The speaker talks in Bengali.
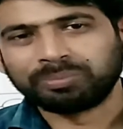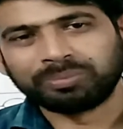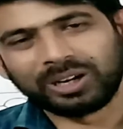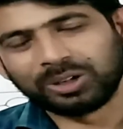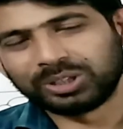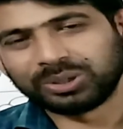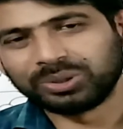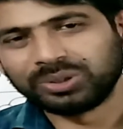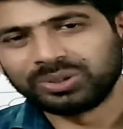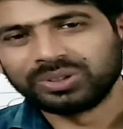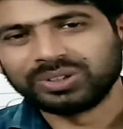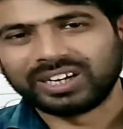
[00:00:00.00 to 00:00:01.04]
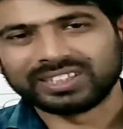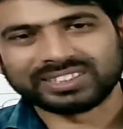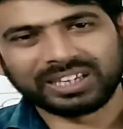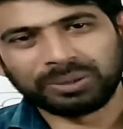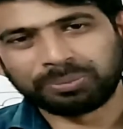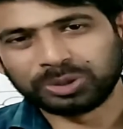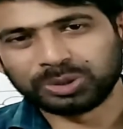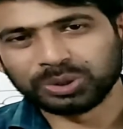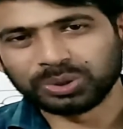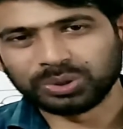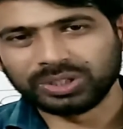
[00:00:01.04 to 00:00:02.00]
ভালো থেকো আজকে এ
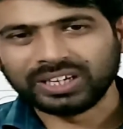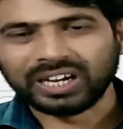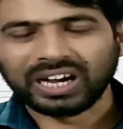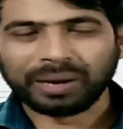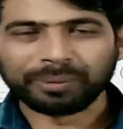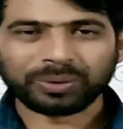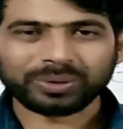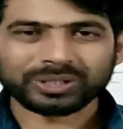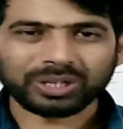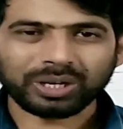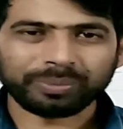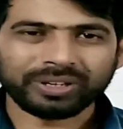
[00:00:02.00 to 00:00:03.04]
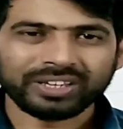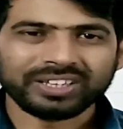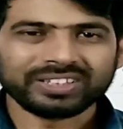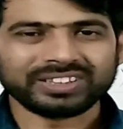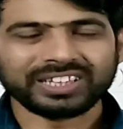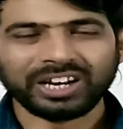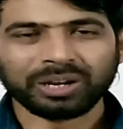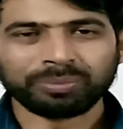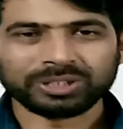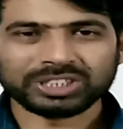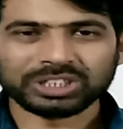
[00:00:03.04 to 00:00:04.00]
পর্যন্তই আবারও কথা হবে তিন
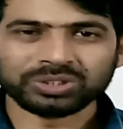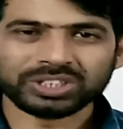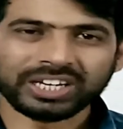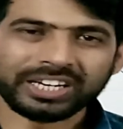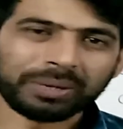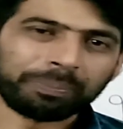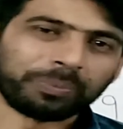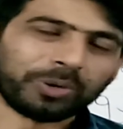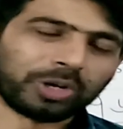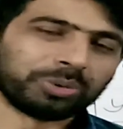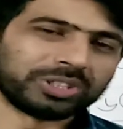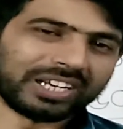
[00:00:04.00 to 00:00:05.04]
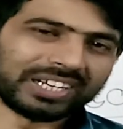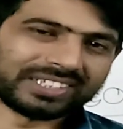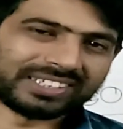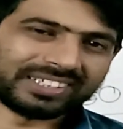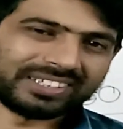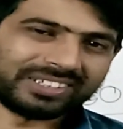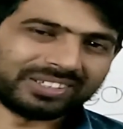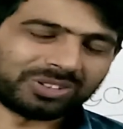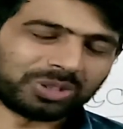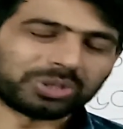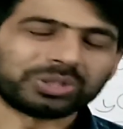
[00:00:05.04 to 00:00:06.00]
নম্বর সৃজনশীল নিয়ে পরবর্তী ক্লাসে
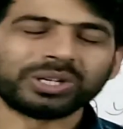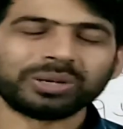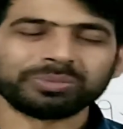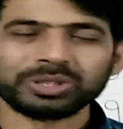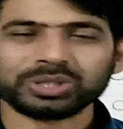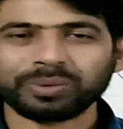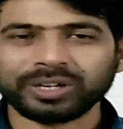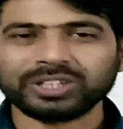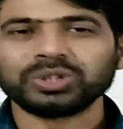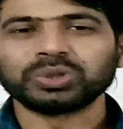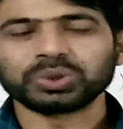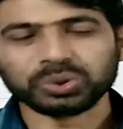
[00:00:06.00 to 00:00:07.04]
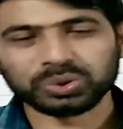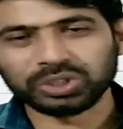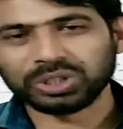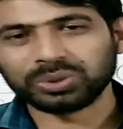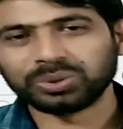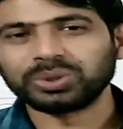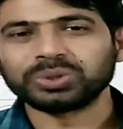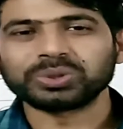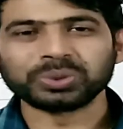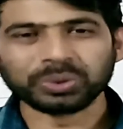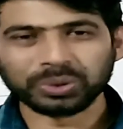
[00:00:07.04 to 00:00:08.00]
ততদিন অবধি সবাই সুস্থ থেকো
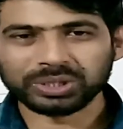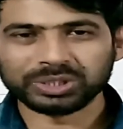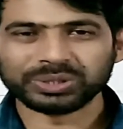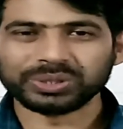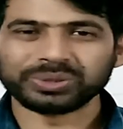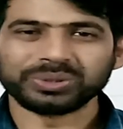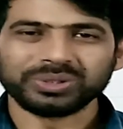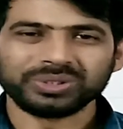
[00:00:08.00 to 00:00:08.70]
সুরক্ষিত থেকো